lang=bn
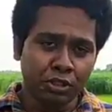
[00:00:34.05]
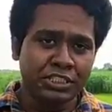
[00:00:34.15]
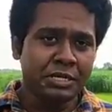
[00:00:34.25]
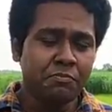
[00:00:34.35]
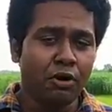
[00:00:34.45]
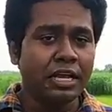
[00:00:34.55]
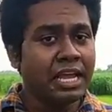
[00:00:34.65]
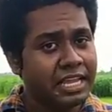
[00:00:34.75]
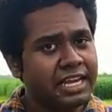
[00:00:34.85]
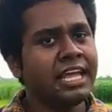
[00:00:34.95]
পশ্চিমবঙ্গে
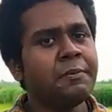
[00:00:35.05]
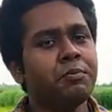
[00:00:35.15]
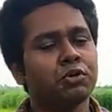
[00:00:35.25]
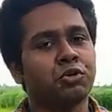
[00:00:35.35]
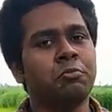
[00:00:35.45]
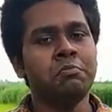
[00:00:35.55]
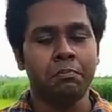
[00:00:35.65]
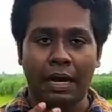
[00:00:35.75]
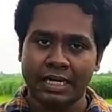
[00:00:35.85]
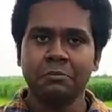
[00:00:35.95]
ইনিই প্রথম
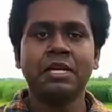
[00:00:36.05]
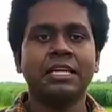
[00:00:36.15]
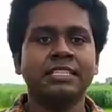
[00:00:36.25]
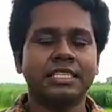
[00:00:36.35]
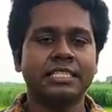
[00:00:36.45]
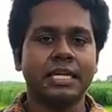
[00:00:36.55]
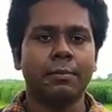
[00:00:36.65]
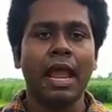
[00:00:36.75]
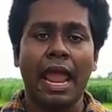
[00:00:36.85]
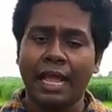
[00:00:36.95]
বাটাম ক্লিন
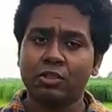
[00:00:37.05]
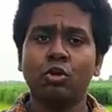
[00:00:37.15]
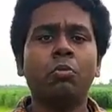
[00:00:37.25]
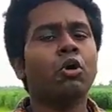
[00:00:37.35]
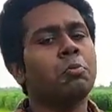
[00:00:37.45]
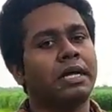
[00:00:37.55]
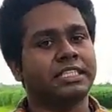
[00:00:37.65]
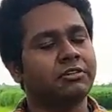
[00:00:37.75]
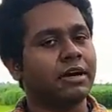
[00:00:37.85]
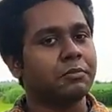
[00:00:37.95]
সিস্টেমে এত বড়
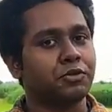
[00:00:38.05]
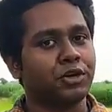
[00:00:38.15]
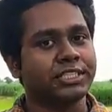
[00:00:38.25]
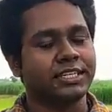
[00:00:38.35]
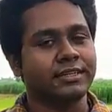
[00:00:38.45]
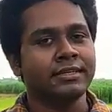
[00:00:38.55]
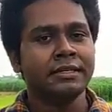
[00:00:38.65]
মাছের ফার্ম করেছেন